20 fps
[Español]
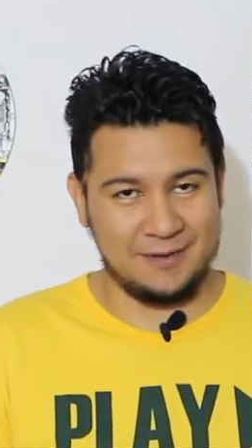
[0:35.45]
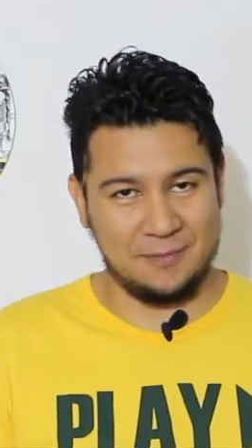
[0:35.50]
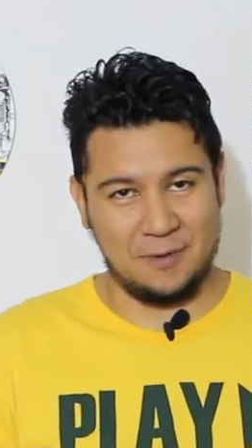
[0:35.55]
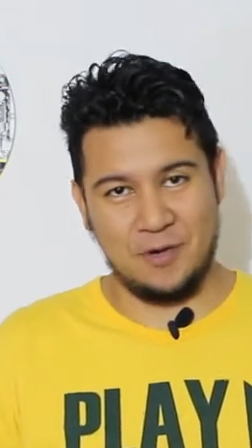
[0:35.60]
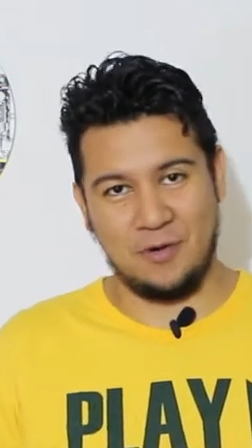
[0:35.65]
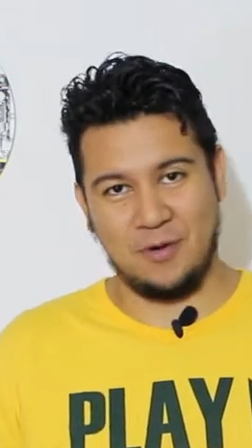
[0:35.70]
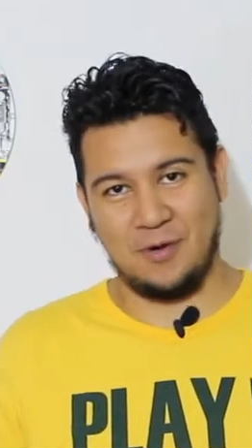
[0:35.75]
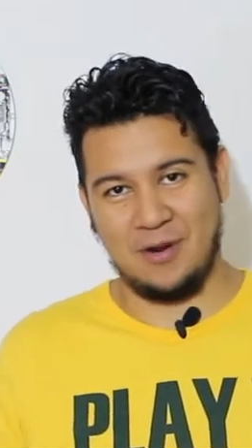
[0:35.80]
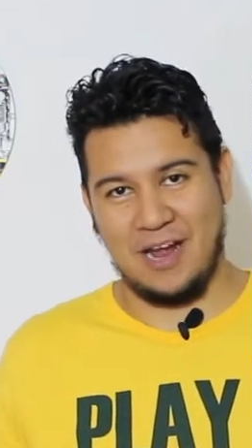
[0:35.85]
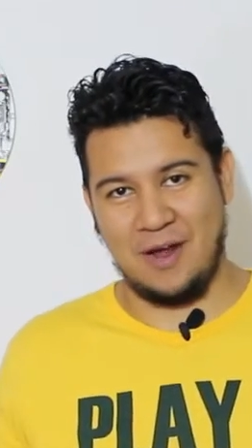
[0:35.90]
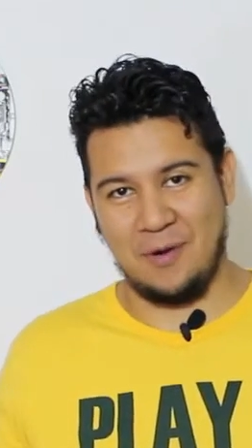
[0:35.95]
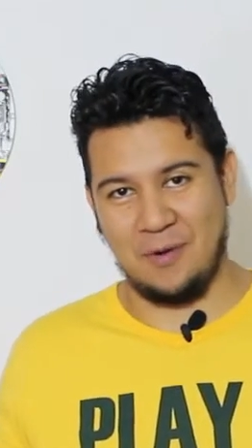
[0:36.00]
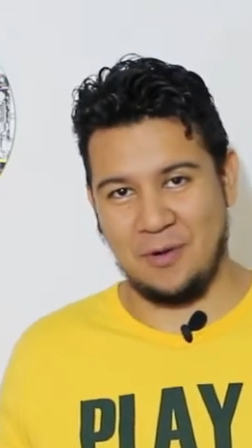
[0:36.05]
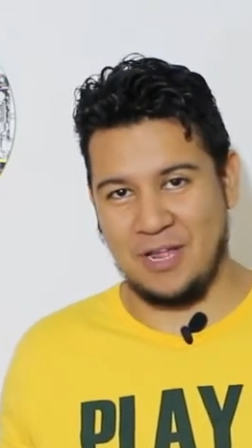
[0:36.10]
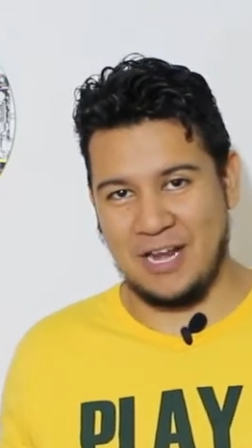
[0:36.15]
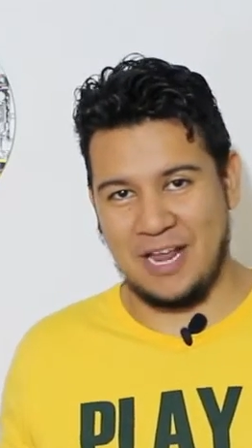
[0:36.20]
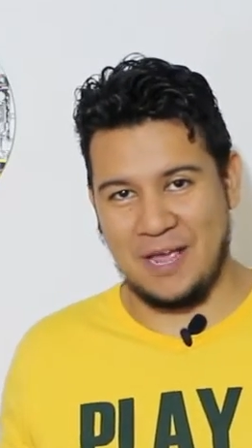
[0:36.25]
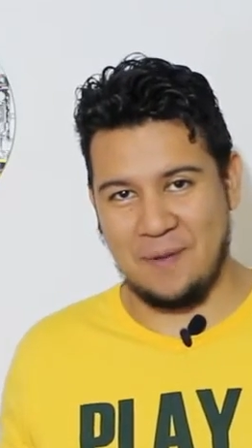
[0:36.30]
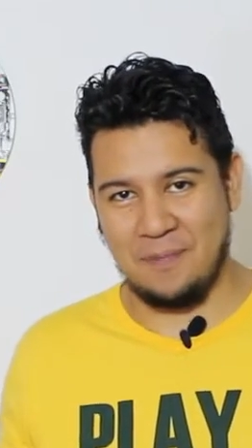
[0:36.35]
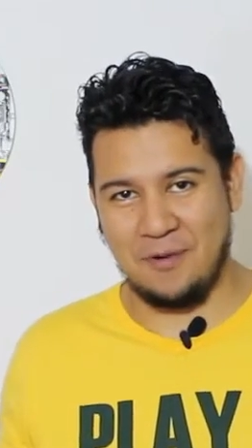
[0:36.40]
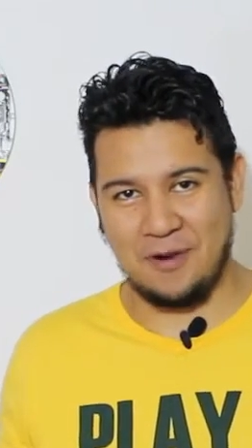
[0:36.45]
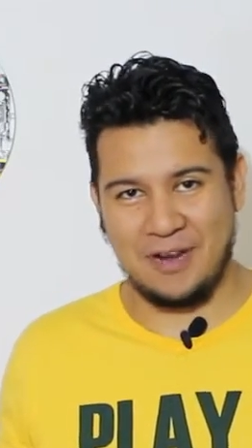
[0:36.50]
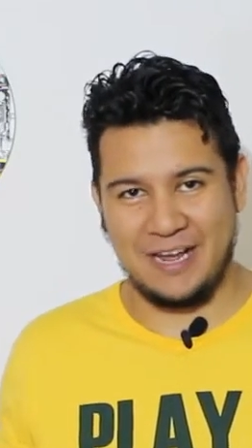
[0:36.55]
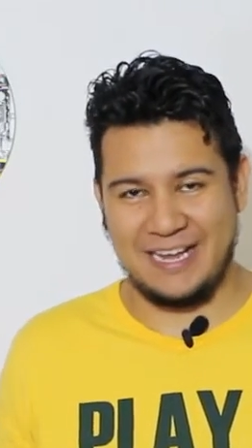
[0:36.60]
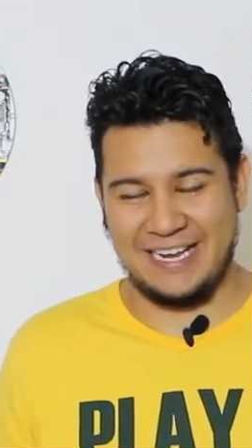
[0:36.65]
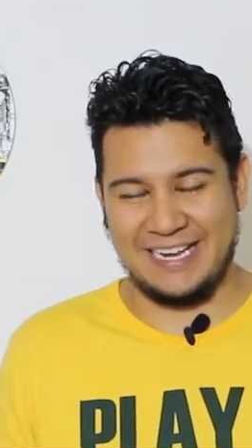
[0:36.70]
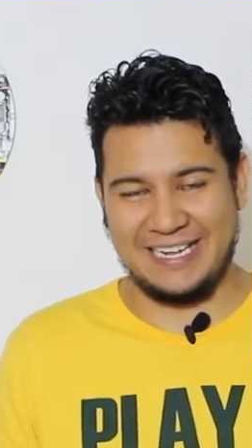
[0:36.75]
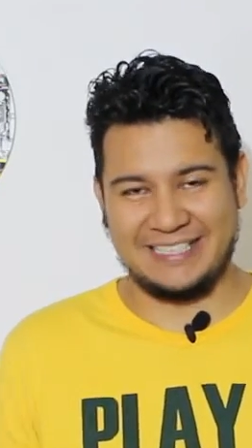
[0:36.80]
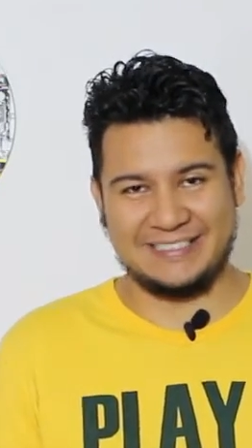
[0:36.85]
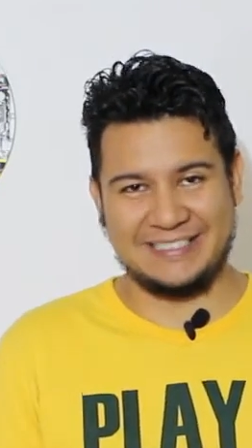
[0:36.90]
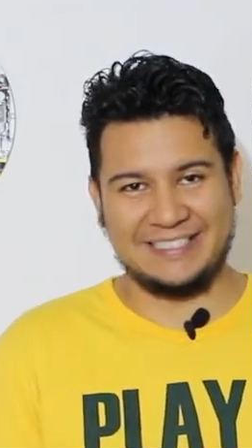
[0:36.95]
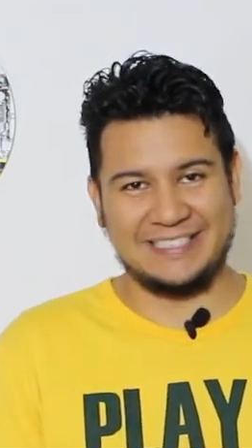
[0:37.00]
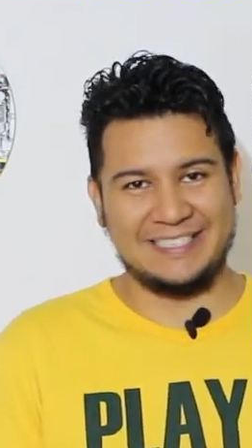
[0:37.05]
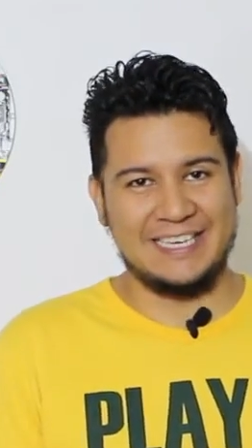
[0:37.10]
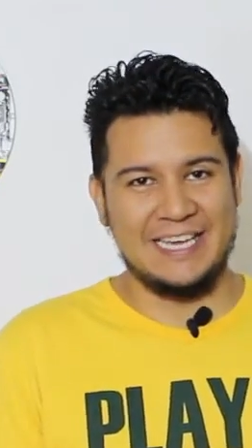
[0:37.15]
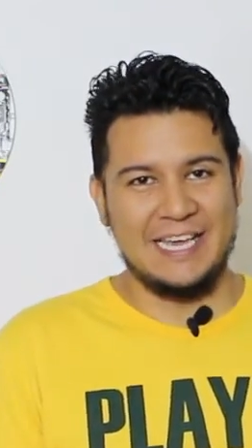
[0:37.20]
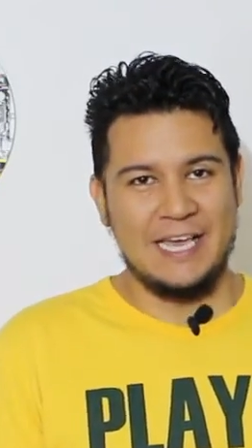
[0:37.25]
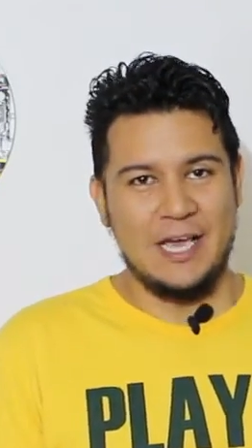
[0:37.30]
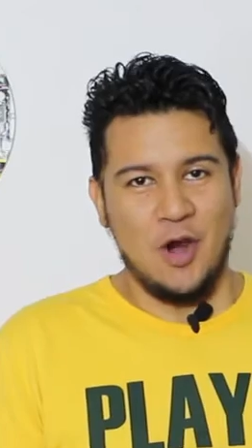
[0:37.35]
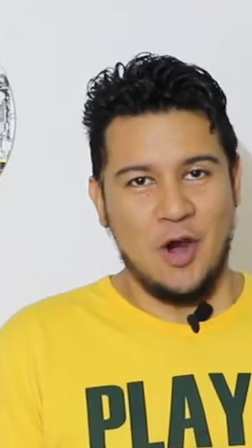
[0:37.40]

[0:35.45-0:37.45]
Bueno, hablo de la época de hace